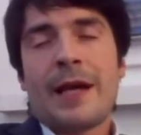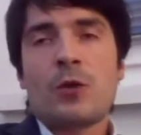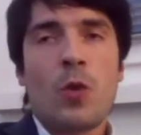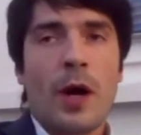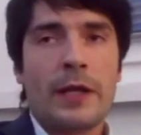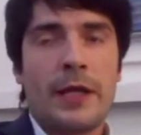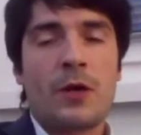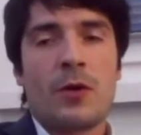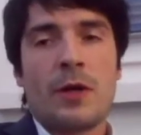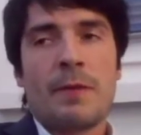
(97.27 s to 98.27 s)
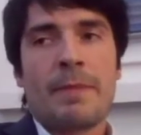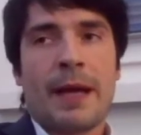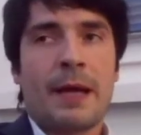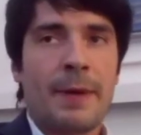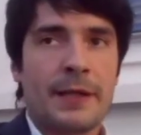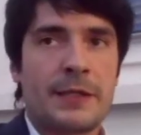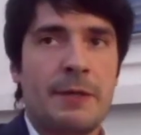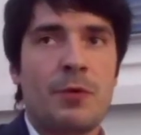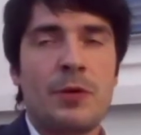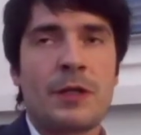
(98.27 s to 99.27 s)
addirittura ridicole, perché per
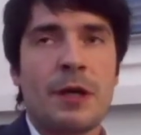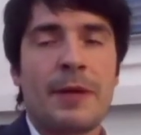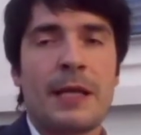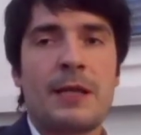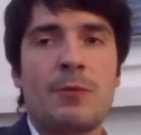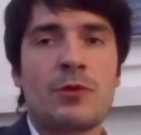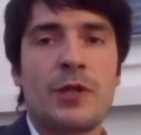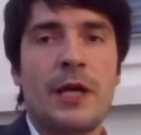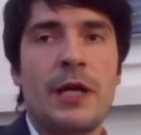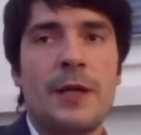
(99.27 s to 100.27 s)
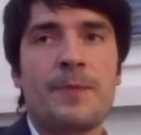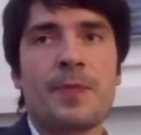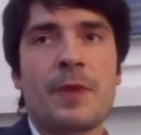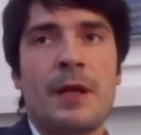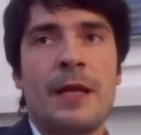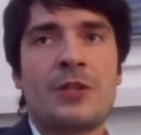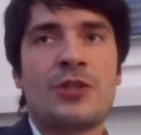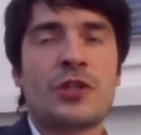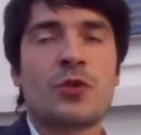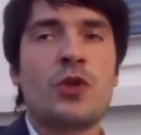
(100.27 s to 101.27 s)
esempio in determinati musei
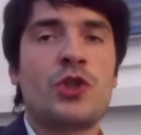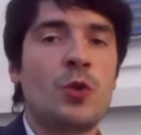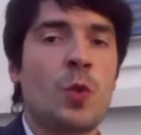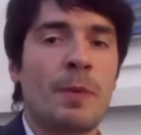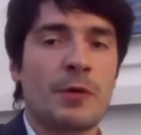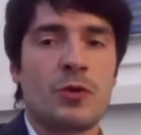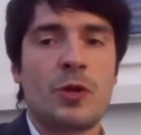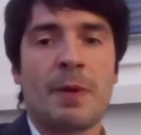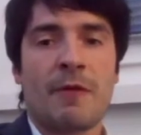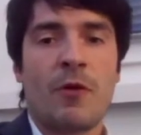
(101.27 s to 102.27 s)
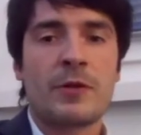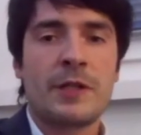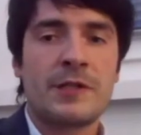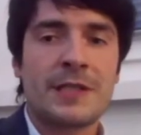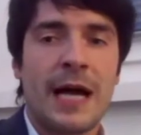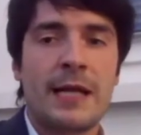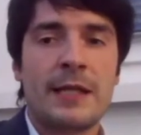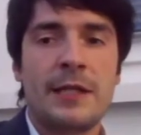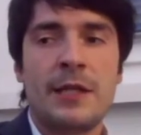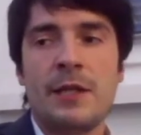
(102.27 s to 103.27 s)
l'accesso di 5 persone per volta in
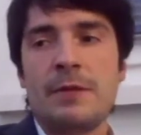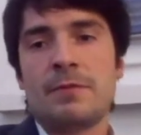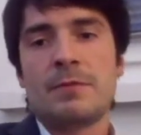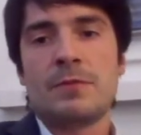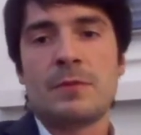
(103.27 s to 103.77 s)
sale di